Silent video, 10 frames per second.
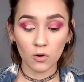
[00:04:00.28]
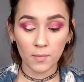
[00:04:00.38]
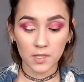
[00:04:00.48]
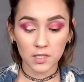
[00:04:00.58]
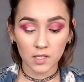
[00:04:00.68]

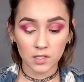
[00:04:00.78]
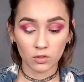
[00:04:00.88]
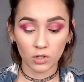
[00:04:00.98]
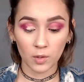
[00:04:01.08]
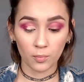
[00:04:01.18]
más derechito
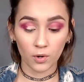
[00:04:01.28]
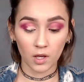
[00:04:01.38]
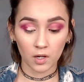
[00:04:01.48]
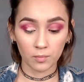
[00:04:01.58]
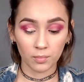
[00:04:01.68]
que
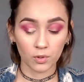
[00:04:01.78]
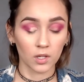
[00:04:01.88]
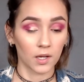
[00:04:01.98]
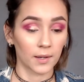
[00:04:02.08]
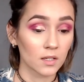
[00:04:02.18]
puedan
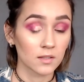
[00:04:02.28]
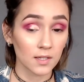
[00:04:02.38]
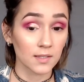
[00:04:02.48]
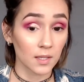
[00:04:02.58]
porque sí se